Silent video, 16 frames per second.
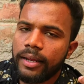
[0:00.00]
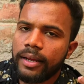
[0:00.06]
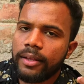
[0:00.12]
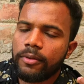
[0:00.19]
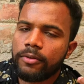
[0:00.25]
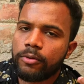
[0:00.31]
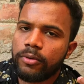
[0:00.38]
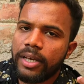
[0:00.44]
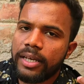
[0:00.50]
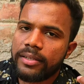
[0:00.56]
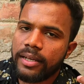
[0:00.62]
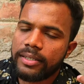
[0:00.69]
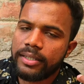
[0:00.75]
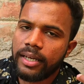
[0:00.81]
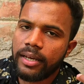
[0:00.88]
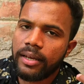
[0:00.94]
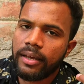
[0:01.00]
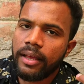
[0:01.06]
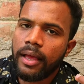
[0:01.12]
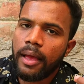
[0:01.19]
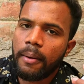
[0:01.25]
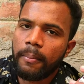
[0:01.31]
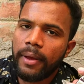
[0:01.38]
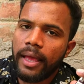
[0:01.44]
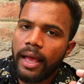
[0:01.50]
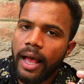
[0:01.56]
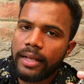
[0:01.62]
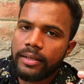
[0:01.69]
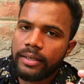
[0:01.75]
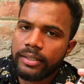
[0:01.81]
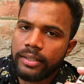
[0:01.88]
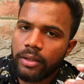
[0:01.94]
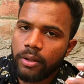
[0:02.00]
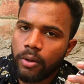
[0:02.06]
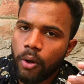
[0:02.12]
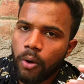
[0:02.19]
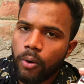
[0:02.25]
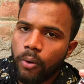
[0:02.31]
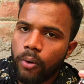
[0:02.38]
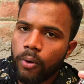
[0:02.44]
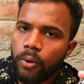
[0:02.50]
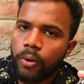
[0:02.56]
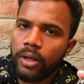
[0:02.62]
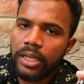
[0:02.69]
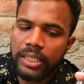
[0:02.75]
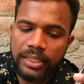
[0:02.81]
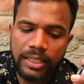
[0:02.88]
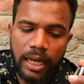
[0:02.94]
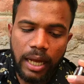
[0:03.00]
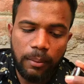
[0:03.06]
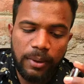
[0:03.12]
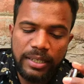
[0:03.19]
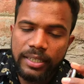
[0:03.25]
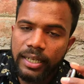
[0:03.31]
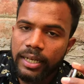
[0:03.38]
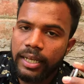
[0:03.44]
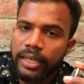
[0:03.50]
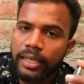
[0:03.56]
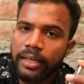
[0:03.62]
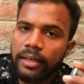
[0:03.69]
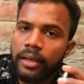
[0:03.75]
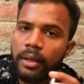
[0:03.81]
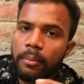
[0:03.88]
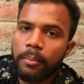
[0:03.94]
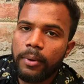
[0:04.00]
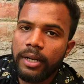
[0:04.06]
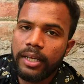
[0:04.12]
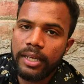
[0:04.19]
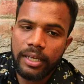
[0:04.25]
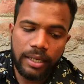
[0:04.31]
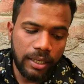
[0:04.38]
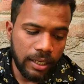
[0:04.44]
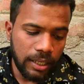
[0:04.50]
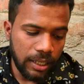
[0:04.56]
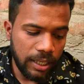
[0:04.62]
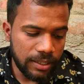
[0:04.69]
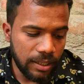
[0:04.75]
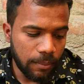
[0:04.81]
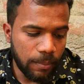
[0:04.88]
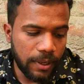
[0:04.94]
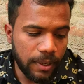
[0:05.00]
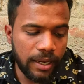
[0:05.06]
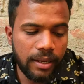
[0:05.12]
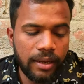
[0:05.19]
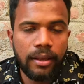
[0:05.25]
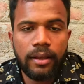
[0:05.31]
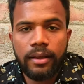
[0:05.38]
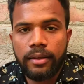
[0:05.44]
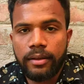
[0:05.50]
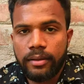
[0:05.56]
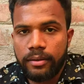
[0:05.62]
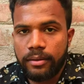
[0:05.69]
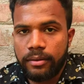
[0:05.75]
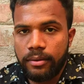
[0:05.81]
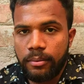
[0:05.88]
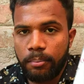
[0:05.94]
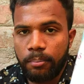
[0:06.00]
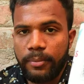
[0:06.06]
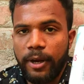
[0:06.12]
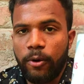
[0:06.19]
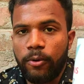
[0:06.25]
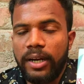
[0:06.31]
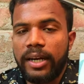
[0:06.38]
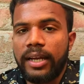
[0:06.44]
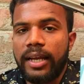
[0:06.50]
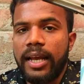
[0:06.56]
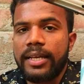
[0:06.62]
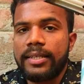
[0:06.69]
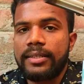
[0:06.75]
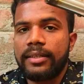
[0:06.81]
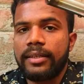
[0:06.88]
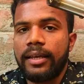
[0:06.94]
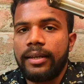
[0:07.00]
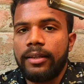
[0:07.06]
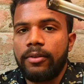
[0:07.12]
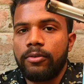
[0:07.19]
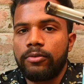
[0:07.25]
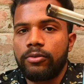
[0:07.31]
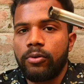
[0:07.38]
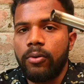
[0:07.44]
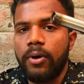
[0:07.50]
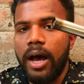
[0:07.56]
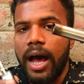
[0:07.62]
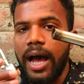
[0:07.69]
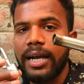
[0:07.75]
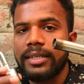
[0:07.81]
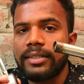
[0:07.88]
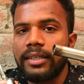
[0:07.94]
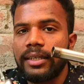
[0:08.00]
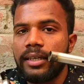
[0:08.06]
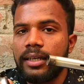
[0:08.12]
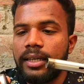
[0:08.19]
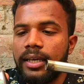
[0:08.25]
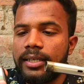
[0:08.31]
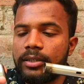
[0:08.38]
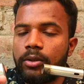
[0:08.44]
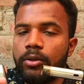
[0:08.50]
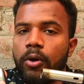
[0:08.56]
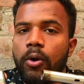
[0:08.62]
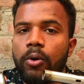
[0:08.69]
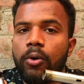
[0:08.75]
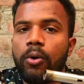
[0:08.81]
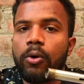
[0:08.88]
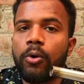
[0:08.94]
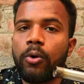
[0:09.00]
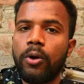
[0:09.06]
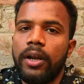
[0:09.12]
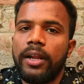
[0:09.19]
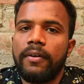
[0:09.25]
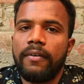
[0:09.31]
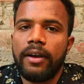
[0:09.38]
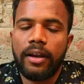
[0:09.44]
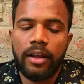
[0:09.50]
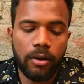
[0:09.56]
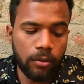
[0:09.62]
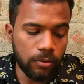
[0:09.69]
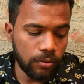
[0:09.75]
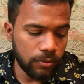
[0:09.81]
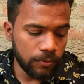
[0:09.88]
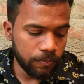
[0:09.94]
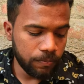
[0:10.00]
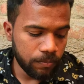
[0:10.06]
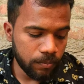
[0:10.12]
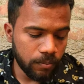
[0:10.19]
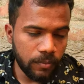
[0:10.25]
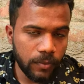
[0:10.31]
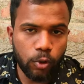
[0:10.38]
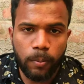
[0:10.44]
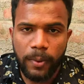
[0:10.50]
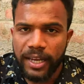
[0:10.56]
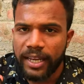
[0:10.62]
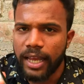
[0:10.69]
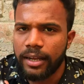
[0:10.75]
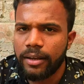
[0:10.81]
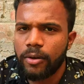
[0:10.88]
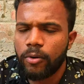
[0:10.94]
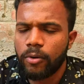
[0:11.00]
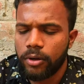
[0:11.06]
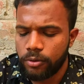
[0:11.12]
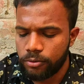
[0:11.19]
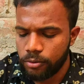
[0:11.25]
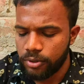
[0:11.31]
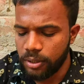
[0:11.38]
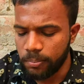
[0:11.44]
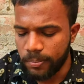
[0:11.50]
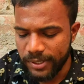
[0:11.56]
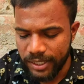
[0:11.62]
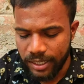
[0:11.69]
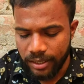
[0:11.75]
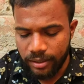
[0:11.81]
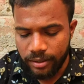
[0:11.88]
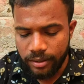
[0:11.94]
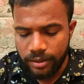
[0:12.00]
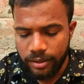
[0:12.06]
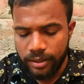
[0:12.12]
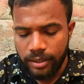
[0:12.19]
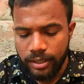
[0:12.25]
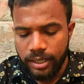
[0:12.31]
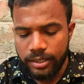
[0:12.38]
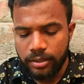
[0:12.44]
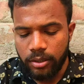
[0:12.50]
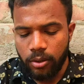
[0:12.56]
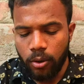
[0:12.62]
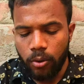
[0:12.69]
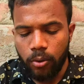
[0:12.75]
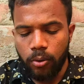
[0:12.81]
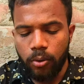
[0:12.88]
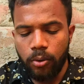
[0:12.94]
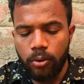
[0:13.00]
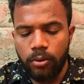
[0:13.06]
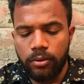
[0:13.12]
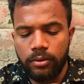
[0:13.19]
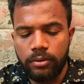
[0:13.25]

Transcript: लेकिन दोस्तों ये सच है मैं आज इस लॉक को चाबी से नहीं बल्कि इस अपने ब्यूटिन गैस से यानी दोस्तों आग से इस लॉक को खोलने वाला हूँ तो मैं क्या करूँगा दोस्तों सिंपल सा इस लॉक को